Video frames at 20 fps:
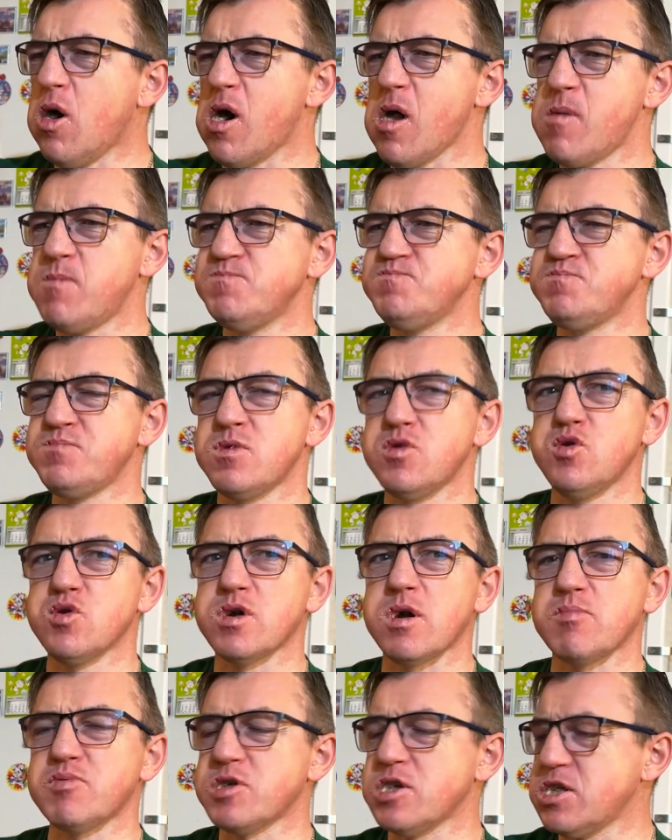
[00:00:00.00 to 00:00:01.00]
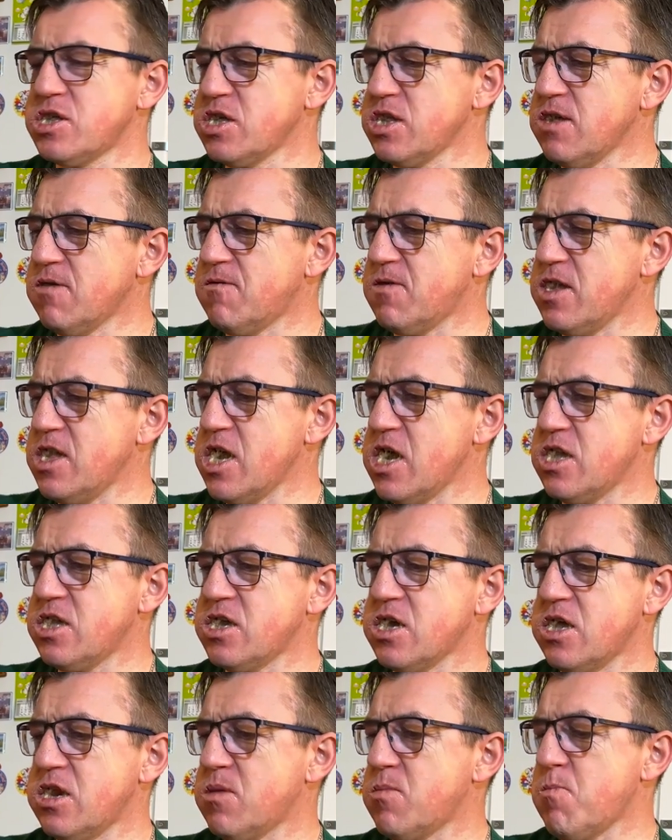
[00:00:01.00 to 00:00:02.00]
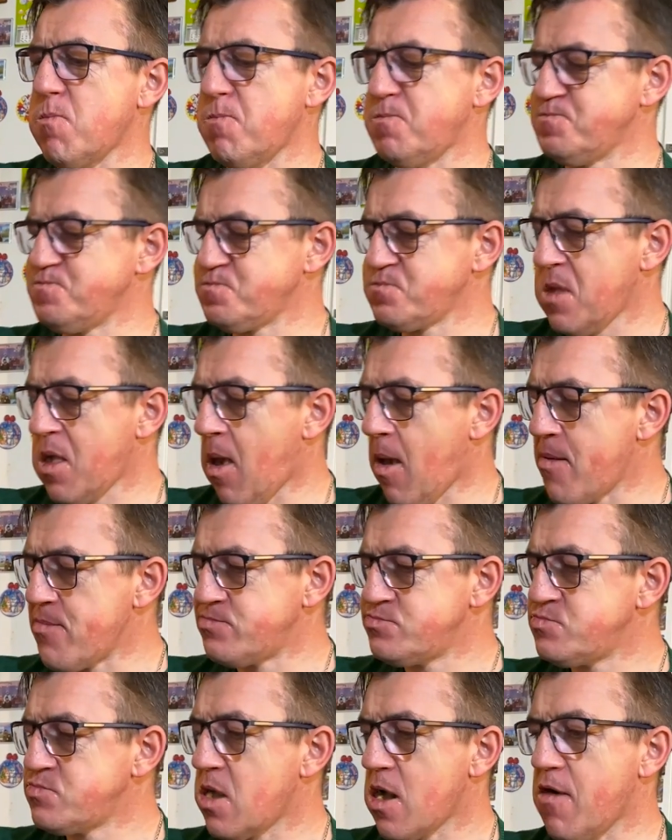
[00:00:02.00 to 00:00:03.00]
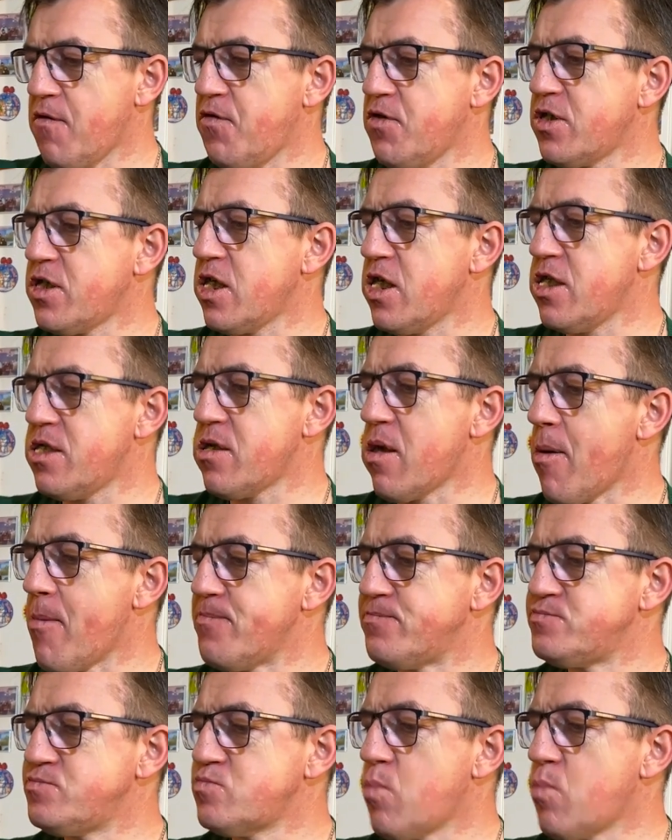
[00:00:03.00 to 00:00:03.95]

О, ну капсаицина воняет. Офигеть.